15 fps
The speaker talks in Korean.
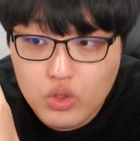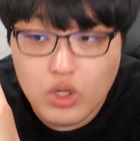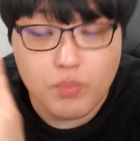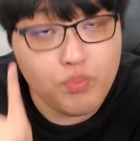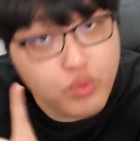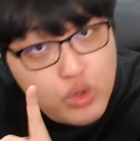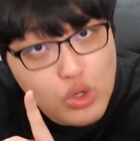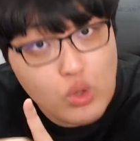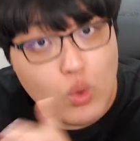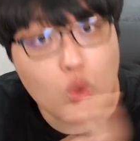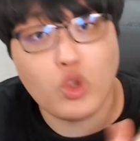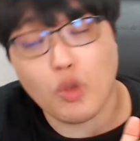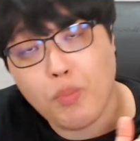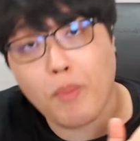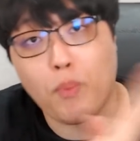풀고
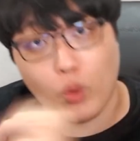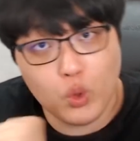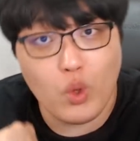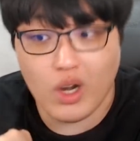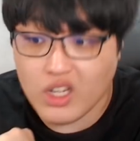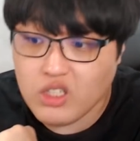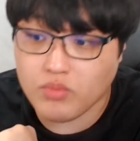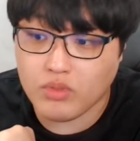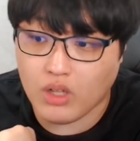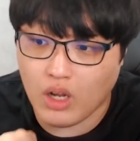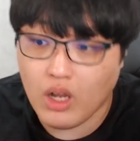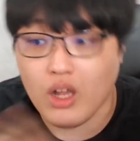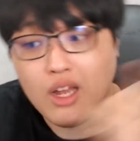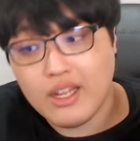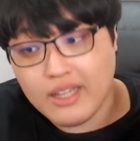떡밥 보도록 하겠습니다
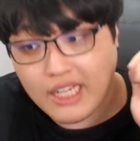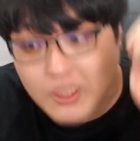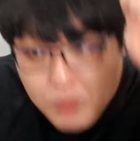다시 네.